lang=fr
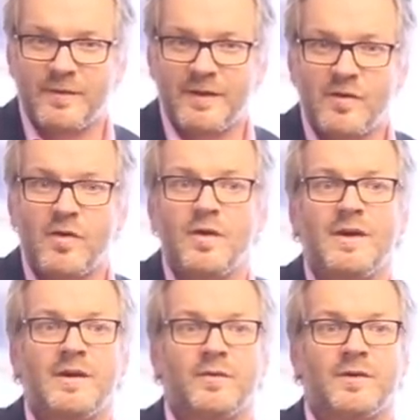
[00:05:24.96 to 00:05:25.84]
D'accord
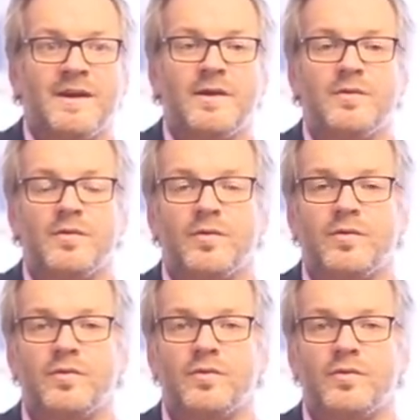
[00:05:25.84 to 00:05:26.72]
Donc là, il y a
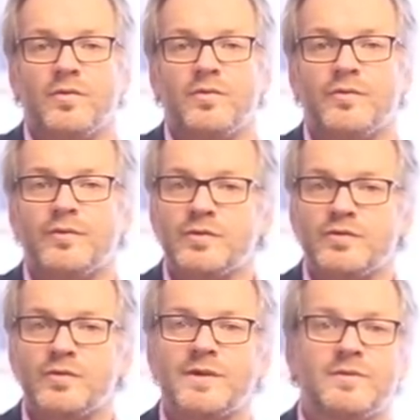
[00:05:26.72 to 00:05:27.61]
une,
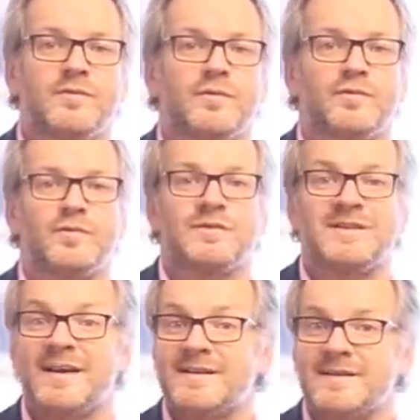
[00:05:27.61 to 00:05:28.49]
fonction qui est une fonction
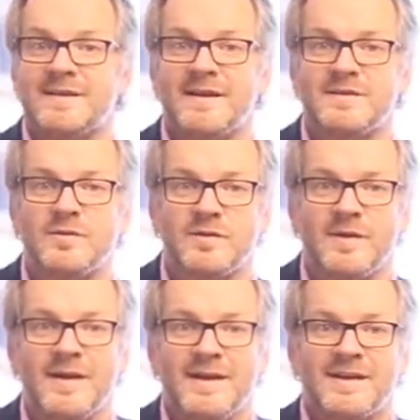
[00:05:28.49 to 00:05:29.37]
aussi très intéressante
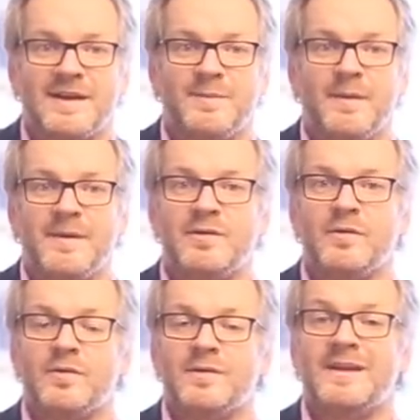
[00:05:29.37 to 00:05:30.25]
qui permet
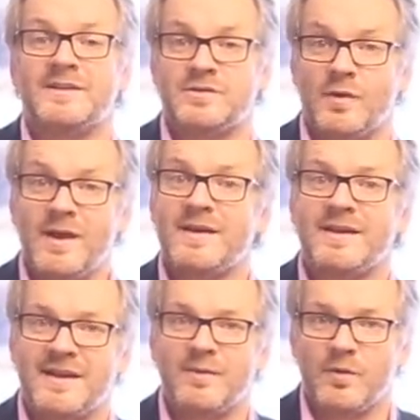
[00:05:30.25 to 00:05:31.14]
d'assurer un
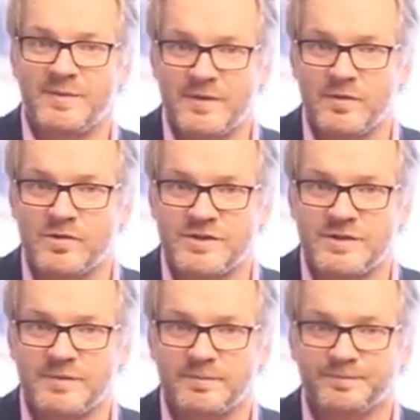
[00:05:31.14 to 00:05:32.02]
équilibre
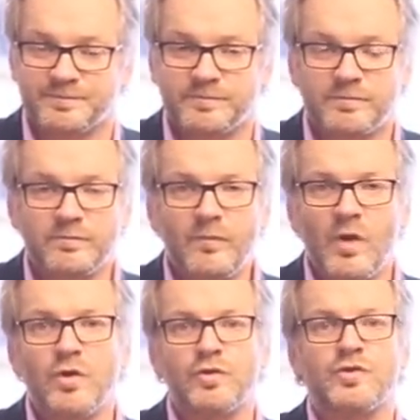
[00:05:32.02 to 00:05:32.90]
psychologique.
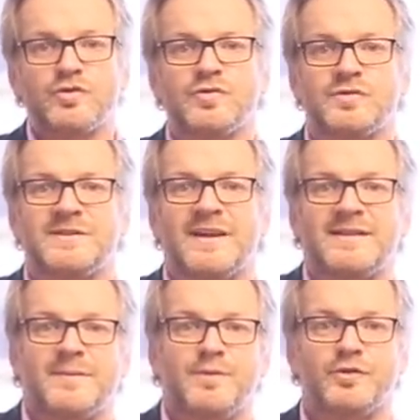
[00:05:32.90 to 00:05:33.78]
Autre chose aussi
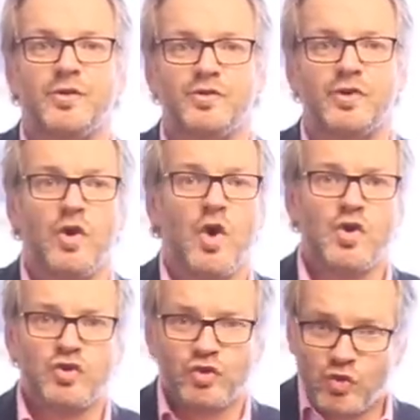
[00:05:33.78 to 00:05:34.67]
très importante,
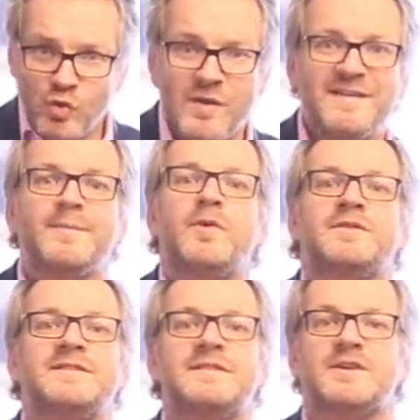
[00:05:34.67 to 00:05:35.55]
tous les
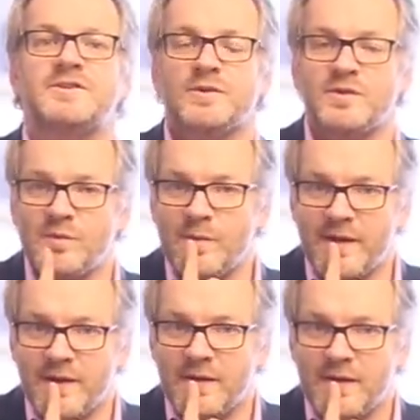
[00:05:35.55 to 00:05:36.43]
apprentissages, écoutez-moi
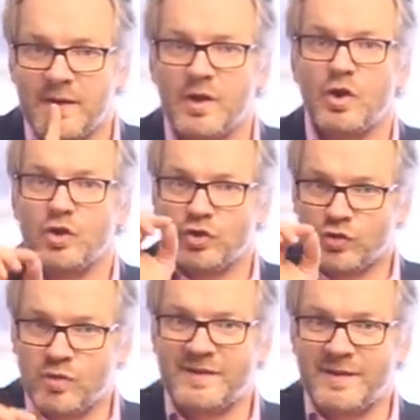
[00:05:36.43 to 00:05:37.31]
bien,
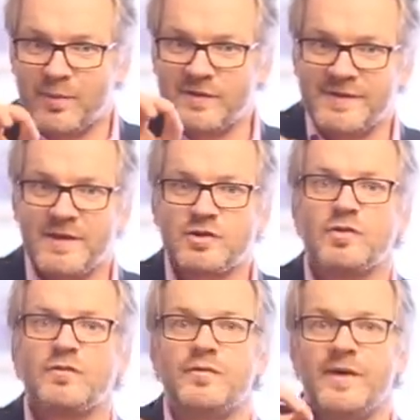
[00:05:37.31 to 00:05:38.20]
tous les apprentissages
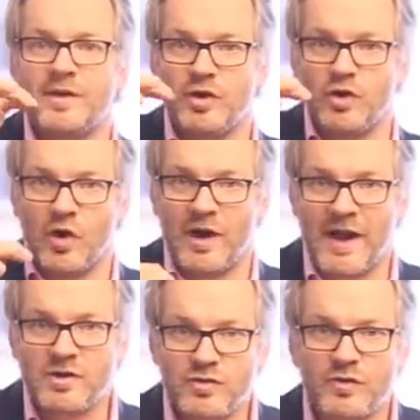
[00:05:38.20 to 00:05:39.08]
que vous faites dans
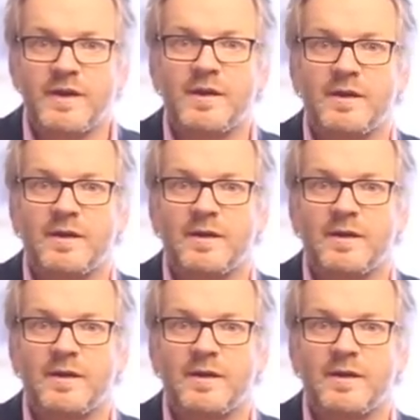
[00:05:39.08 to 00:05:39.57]
la journée,